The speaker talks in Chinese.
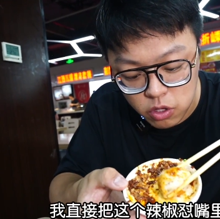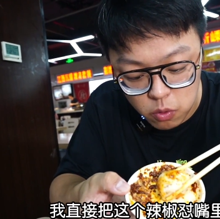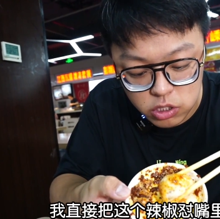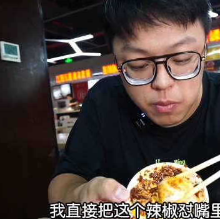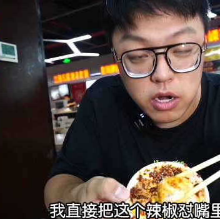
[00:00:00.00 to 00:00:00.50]

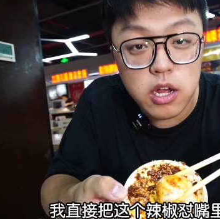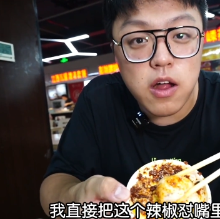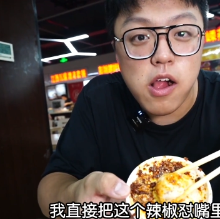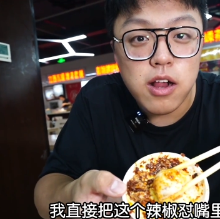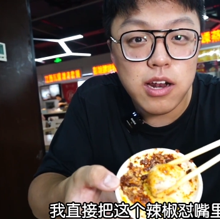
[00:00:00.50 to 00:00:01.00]
我直接把
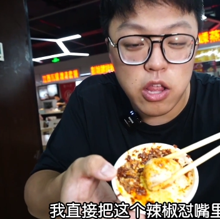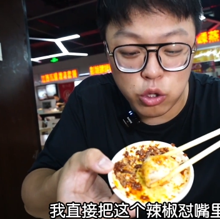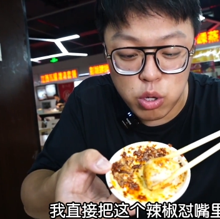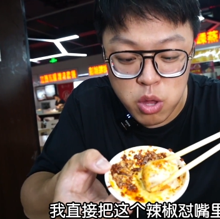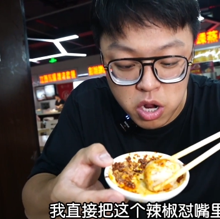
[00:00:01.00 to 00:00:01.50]
这辣椒
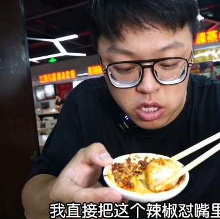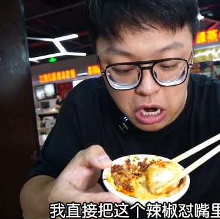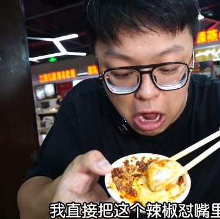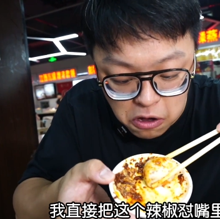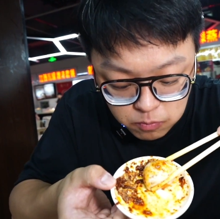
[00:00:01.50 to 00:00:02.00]
怼在这得了。